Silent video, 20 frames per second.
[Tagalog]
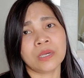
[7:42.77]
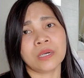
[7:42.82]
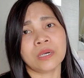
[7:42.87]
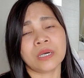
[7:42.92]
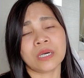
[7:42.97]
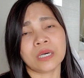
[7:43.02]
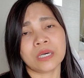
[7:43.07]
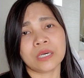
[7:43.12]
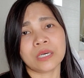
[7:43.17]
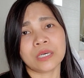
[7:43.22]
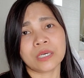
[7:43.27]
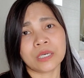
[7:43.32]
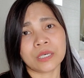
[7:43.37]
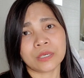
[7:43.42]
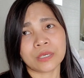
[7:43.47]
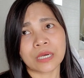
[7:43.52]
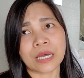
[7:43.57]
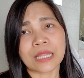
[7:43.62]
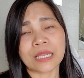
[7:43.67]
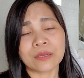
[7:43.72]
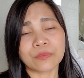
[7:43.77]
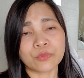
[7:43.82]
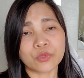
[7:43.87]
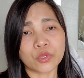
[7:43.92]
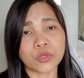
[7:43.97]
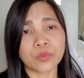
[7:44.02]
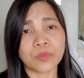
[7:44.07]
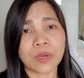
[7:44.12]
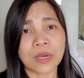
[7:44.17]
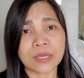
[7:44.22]
uh, alam
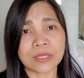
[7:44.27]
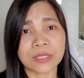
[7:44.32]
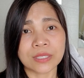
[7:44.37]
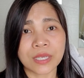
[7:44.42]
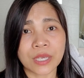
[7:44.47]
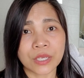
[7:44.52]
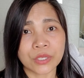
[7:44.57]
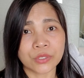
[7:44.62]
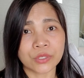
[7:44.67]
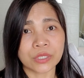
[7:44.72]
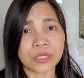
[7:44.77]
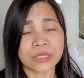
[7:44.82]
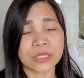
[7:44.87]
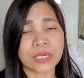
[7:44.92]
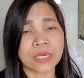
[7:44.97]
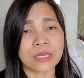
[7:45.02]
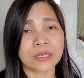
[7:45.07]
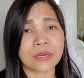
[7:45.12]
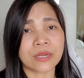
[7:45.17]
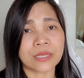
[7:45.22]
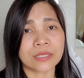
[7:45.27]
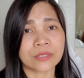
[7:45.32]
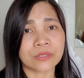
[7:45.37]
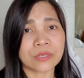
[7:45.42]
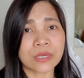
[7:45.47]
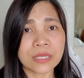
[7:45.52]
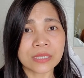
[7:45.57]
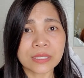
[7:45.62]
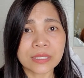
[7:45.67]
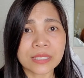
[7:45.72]
niyo yung mga schedule ng
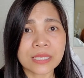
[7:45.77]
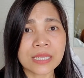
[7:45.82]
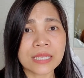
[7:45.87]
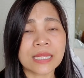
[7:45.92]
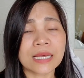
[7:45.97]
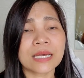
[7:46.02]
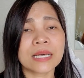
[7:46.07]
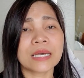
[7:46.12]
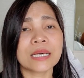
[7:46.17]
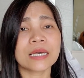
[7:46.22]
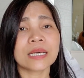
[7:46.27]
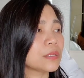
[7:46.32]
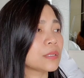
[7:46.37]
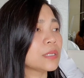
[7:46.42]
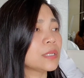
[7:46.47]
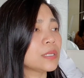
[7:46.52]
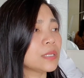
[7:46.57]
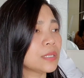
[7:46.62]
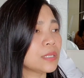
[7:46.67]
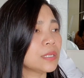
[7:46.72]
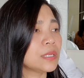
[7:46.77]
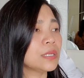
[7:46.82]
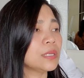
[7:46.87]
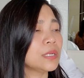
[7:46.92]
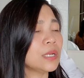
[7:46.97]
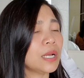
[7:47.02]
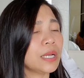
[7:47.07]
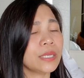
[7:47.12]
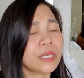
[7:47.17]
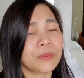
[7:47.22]
restaurants nila.
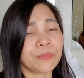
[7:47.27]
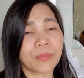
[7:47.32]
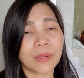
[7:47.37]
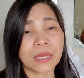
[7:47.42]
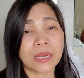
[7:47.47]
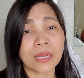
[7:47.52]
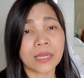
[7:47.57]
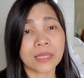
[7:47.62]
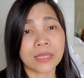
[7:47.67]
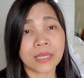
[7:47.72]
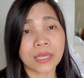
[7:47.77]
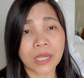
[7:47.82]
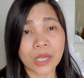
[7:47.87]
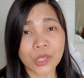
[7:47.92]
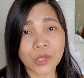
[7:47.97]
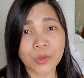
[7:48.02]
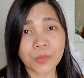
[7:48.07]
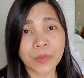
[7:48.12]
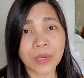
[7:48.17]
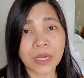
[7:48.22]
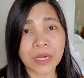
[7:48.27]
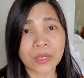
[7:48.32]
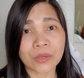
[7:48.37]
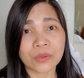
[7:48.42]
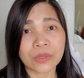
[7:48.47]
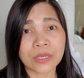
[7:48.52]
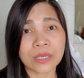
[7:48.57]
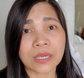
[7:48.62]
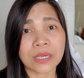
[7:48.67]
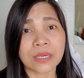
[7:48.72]
Ayan, para hindi kayo
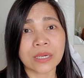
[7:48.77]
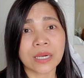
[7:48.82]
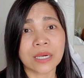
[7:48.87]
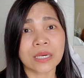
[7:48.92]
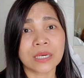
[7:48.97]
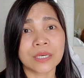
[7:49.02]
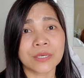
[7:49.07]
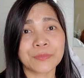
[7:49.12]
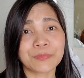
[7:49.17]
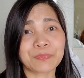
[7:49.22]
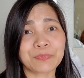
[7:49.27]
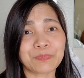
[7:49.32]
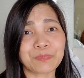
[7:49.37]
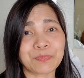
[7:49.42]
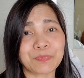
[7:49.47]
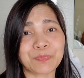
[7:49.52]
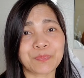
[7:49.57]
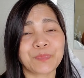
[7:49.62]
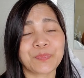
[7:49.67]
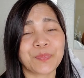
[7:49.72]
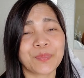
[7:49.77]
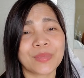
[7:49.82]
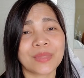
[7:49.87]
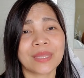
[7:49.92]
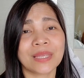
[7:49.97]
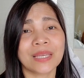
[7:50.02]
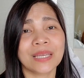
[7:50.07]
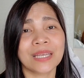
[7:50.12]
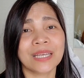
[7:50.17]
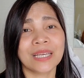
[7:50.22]
magkaroon ng um,
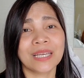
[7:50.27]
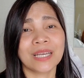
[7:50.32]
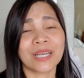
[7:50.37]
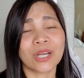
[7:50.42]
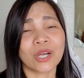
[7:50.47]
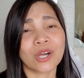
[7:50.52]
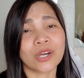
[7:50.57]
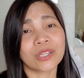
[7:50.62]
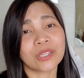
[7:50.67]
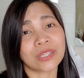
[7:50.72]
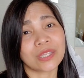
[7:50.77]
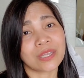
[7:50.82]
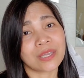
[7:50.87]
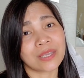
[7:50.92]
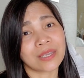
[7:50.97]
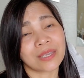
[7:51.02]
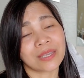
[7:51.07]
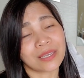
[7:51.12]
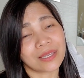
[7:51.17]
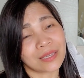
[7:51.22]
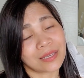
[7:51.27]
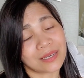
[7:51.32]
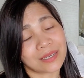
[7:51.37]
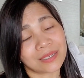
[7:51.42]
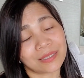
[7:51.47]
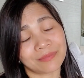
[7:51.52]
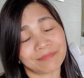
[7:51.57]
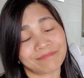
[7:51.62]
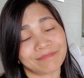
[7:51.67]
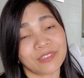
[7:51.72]
konting,
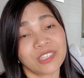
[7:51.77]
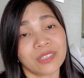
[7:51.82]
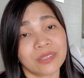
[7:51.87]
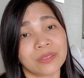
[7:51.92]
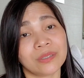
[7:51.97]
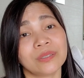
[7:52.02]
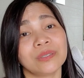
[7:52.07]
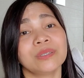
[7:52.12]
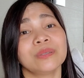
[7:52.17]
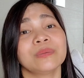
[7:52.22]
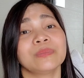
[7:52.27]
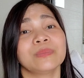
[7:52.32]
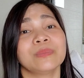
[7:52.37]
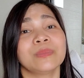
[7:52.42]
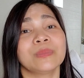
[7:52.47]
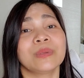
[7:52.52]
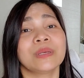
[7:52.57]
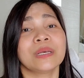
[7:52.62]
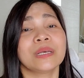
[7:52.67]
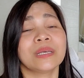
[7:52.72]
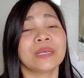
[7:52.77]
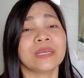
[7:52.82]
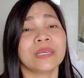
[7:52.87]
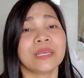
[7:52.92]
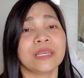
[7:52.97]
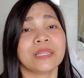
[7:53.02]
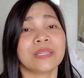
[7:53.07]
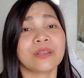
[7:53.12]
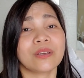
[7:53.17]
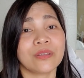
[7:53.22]
um, you know,
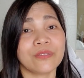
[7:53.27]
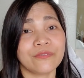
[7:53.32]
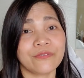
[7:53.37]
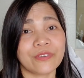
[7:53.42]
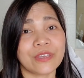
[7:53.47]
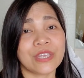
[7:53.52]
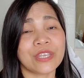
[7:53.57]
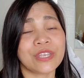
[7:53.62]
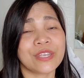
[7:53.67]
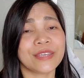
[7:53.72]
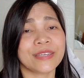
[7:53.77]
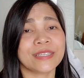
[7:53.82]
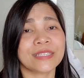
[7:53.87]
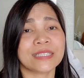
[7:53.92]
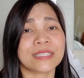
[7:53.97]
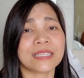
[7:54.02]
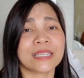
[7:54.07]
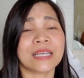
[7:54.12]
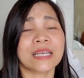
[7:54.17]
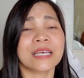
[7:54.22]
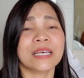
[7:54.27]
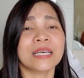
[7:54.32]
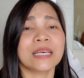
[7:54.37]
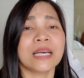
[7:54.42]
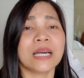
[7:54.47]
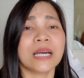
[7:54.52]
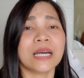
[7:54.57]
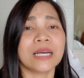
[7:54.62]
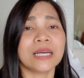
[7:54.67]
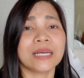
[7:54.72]
inconvenience
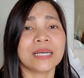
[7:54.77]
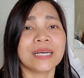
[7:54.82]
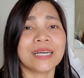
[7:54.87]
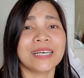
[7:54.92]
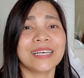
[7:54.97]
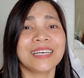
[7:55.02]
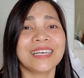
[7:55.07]
Uh,